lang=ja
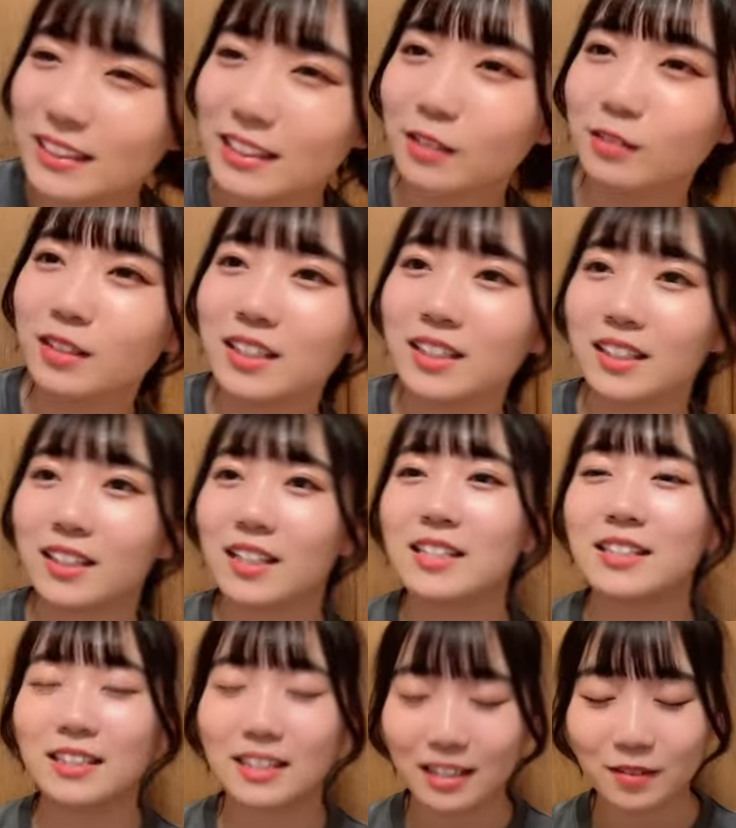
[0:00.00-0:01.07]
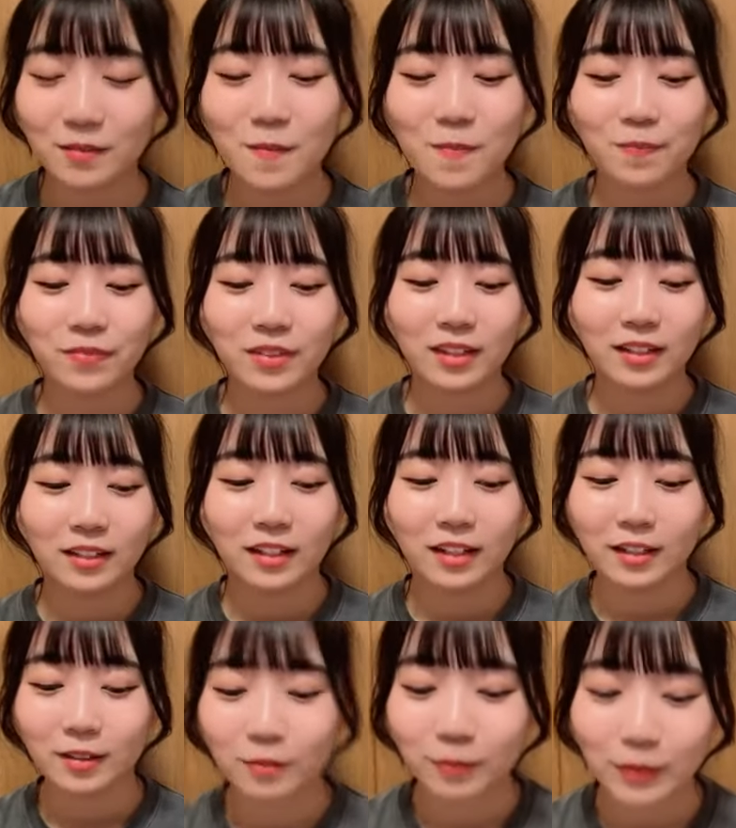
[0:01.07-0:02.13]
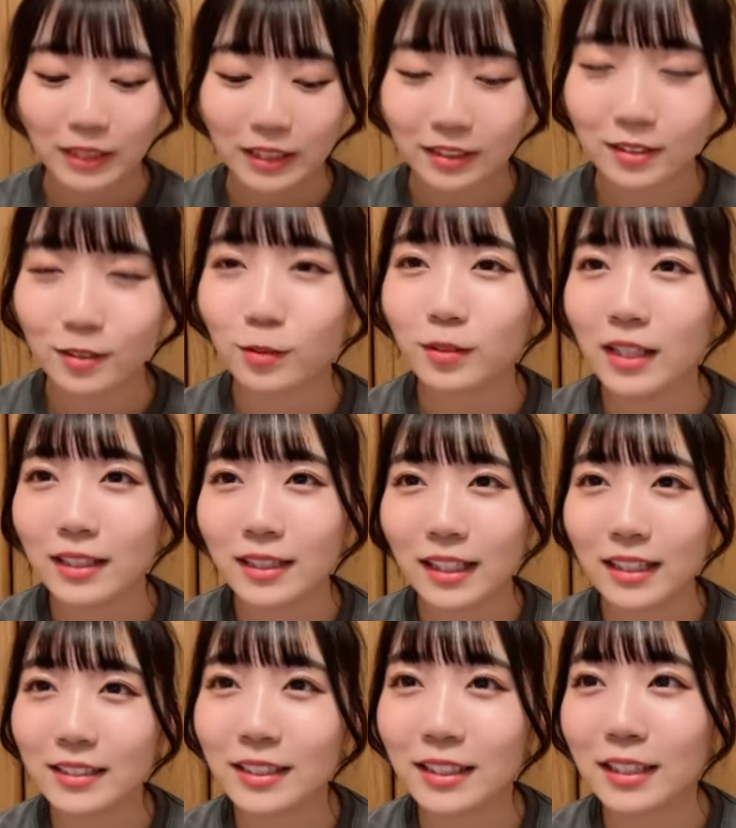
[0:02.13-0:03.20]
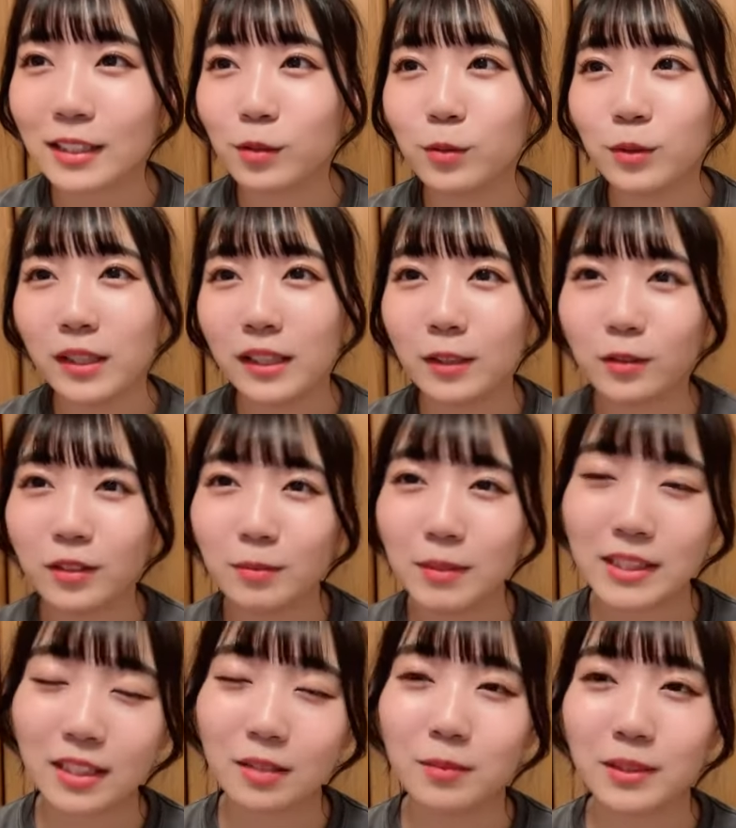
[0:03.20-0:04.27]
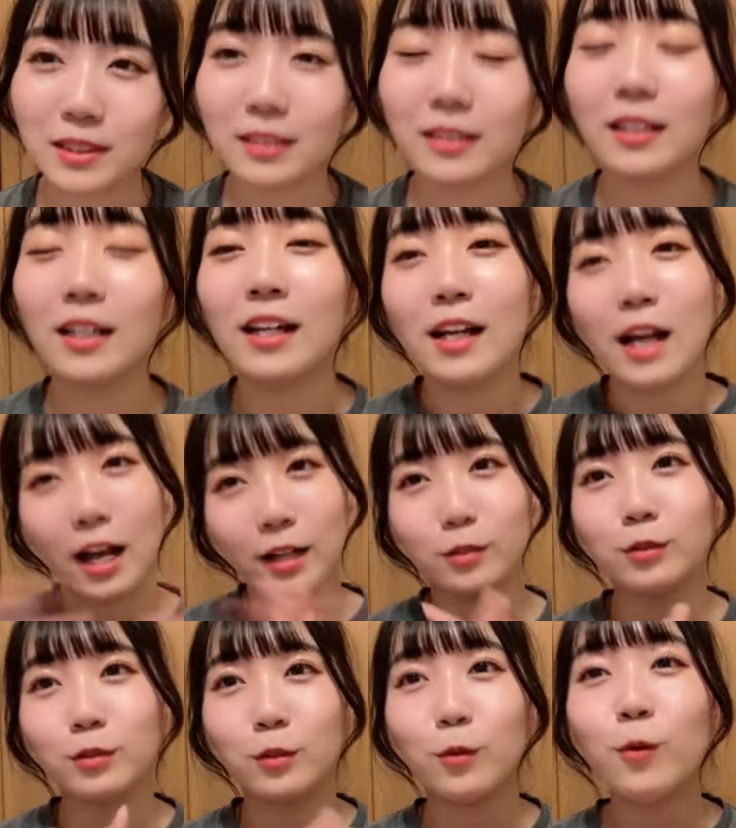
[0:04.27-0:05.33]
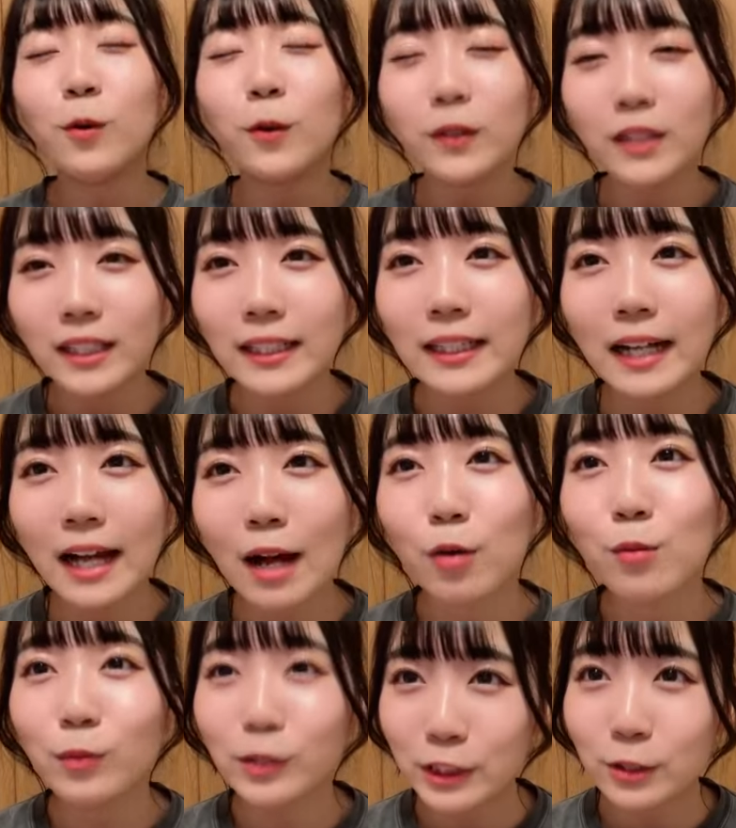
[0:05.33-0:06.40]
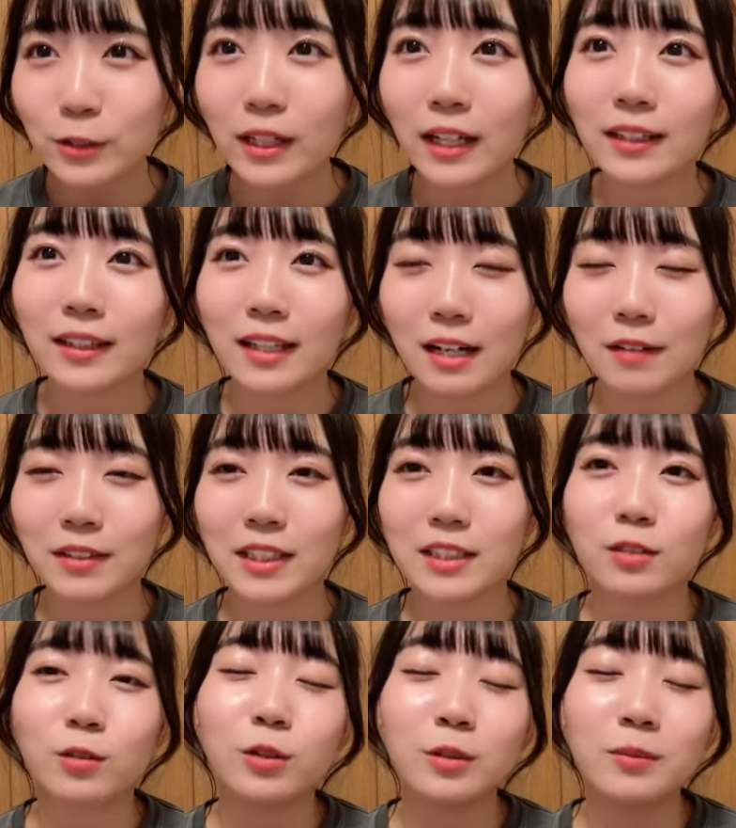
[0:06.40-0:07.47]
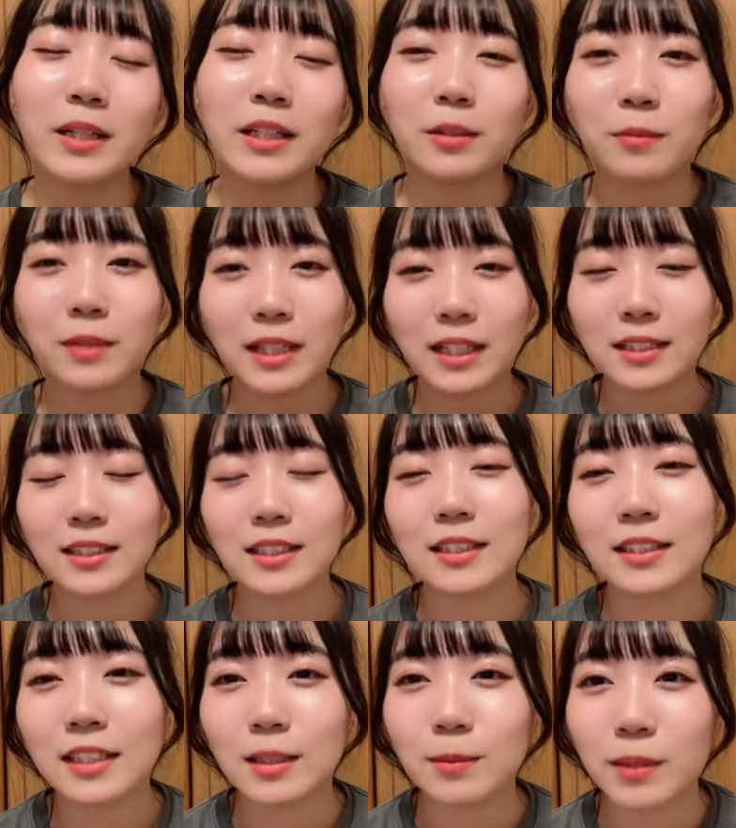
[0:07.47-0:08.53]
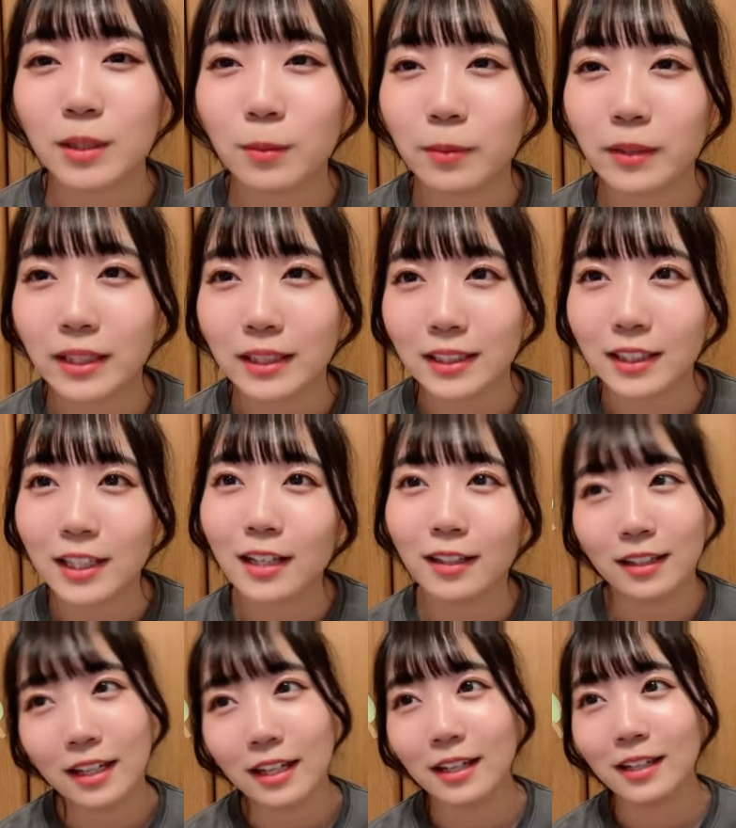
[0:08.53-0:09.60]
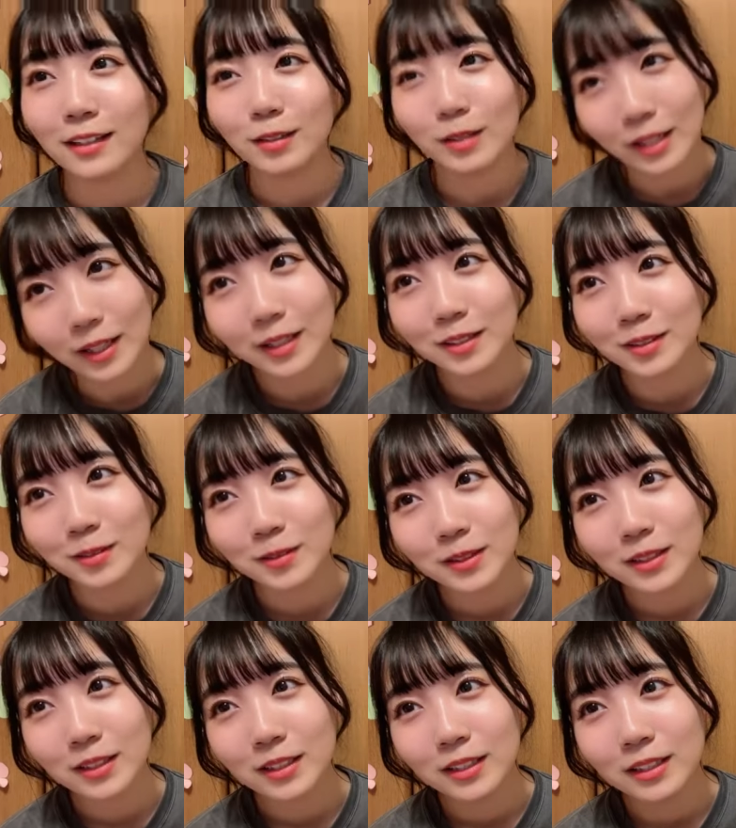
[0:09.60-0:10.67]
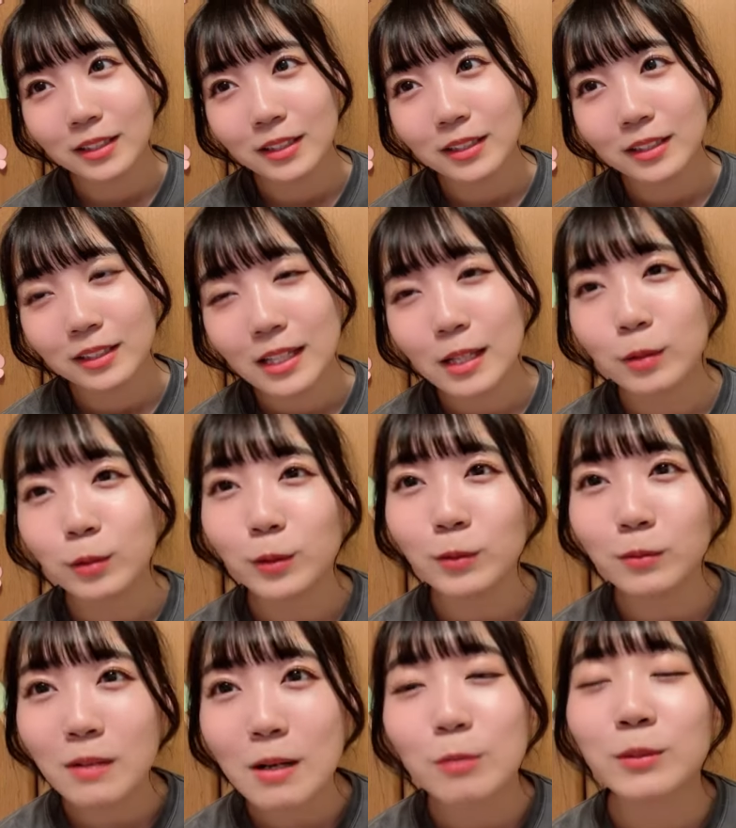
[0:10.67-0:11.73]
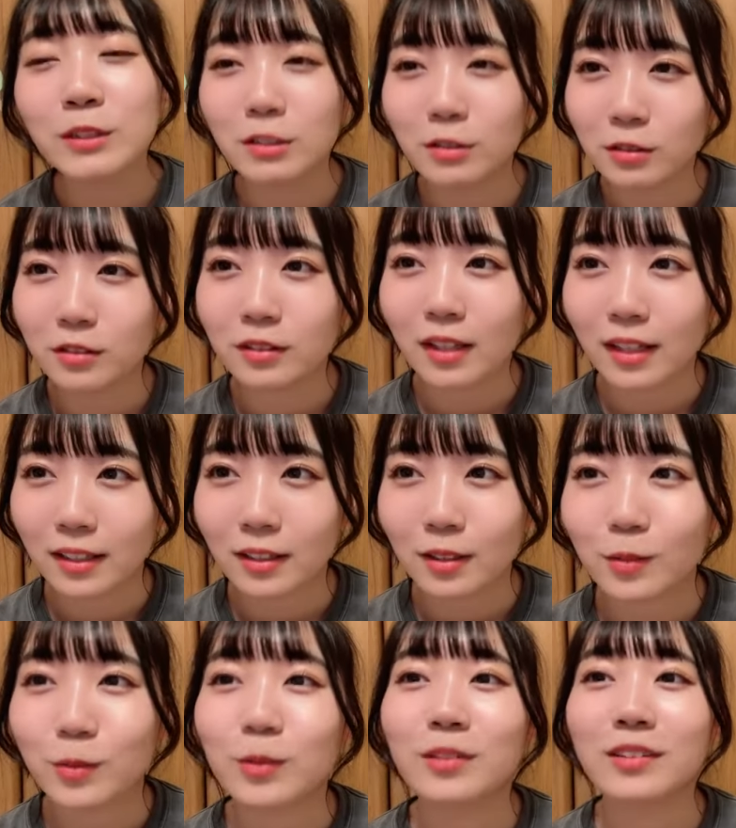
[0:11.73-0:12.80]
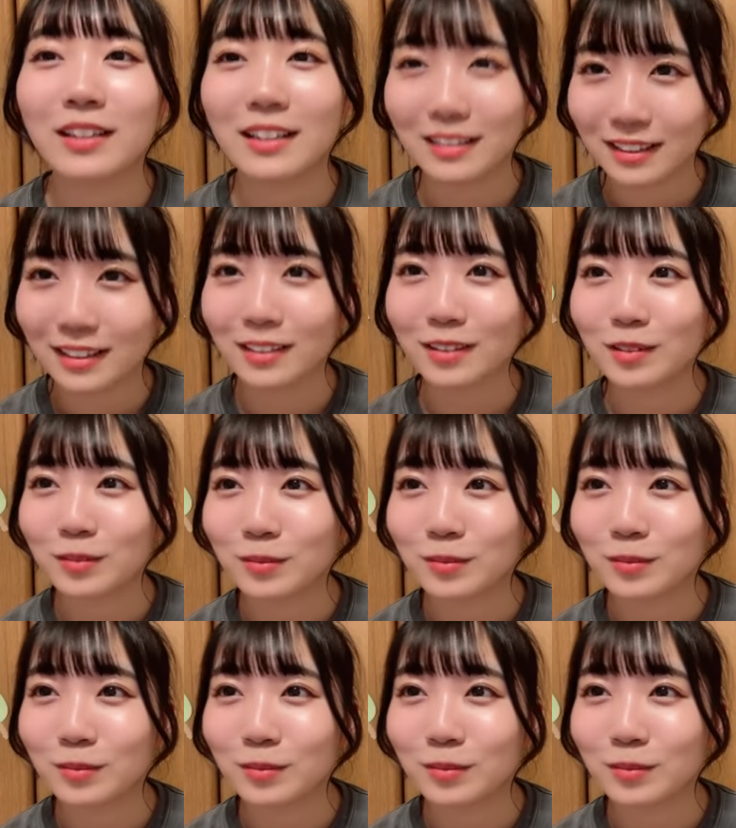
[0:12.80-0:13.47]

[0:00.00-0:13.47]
利したくなってきたんじゃないえみんなそんなに長坂に大喜利のイメージありますあの大喜利が面白かったら私この前の「未完全 TV」呼ばれてたんではいってことは面白くないってことなんで